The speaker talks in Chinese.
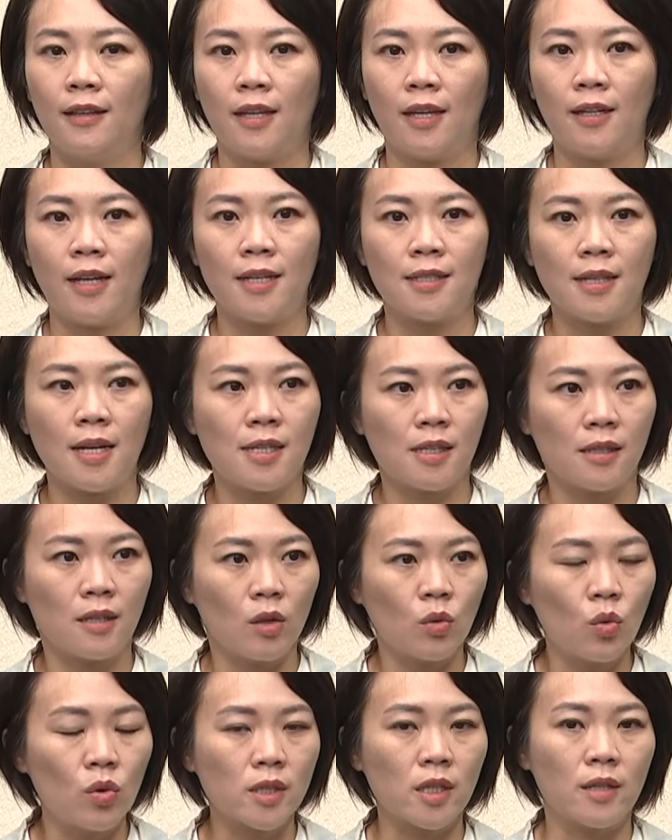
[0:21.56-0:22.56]
但他在整个
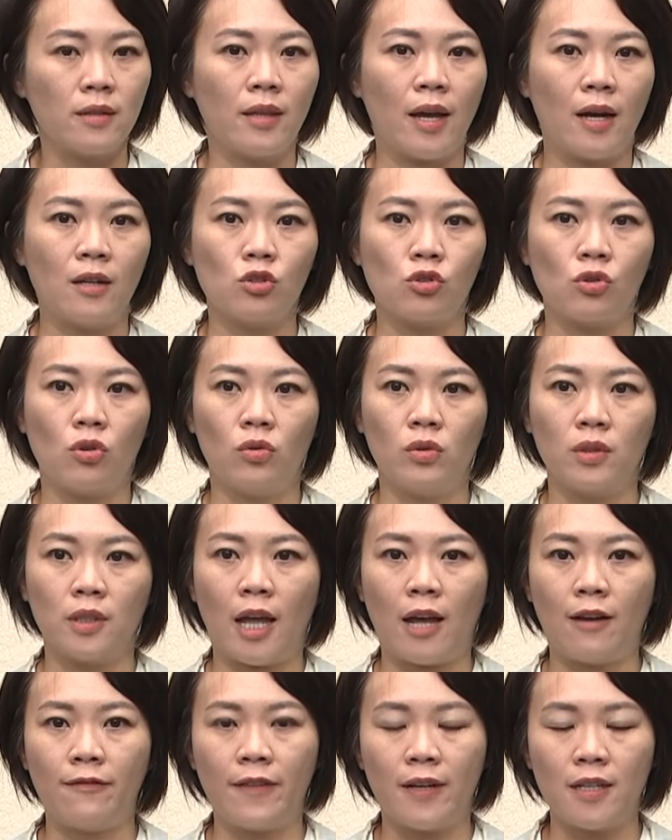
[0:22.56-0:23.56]
过程当中，
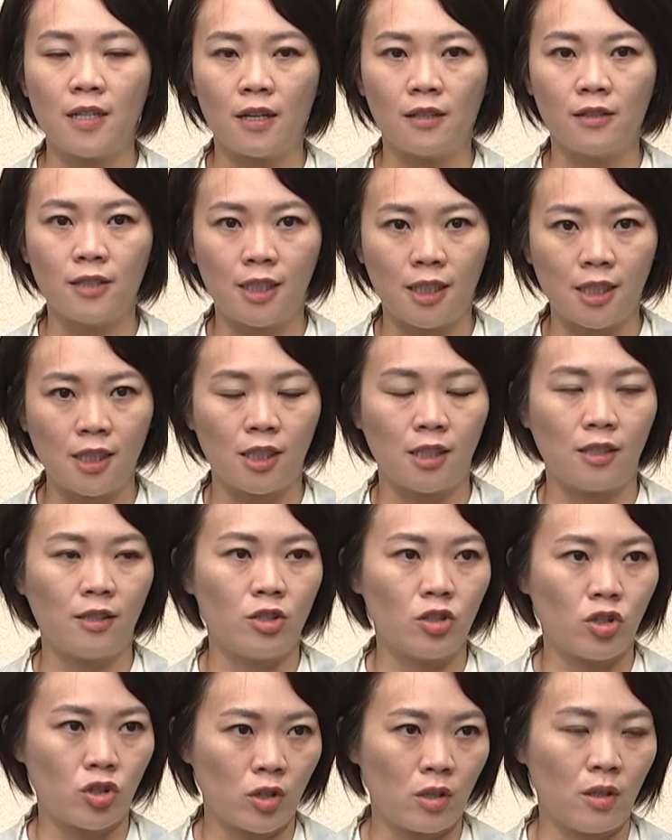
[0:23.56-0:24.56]
他非常积极
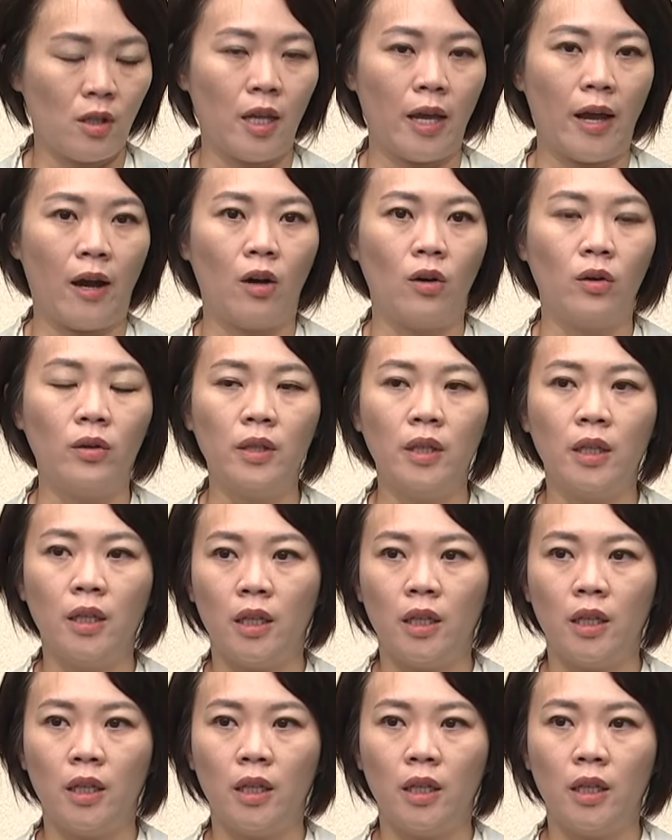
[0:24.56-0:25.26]
的治疗，